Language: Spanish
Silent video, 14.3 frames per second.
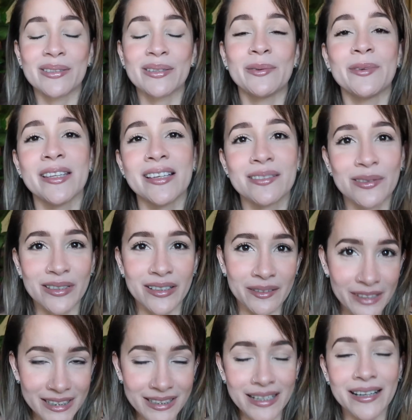se olvide
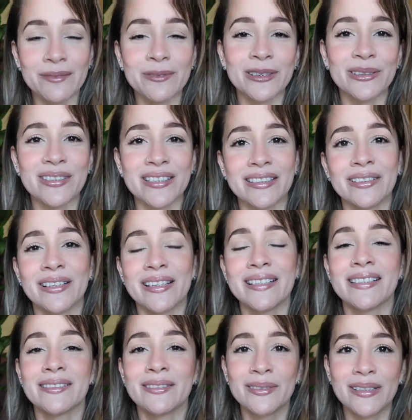suscribirse en el botoncito que
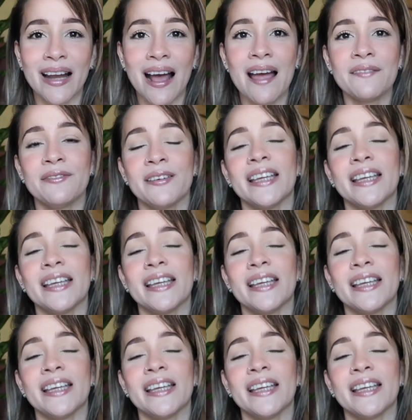dice subscribe